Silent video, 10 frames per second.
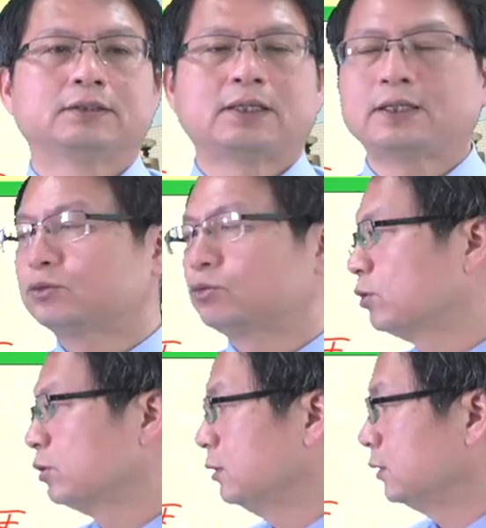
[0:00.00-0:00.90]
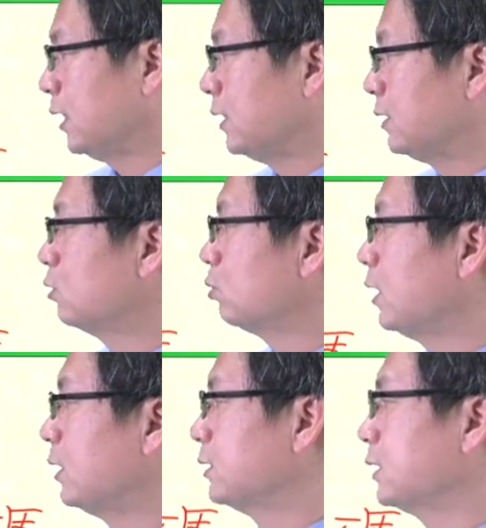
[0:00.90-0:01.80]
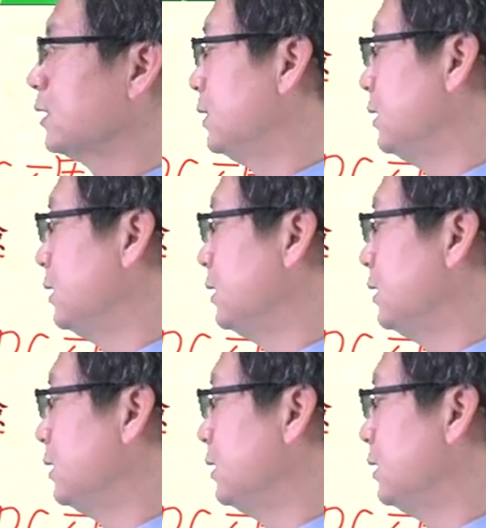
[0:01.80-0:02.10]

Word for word: 它所产生出来的这个西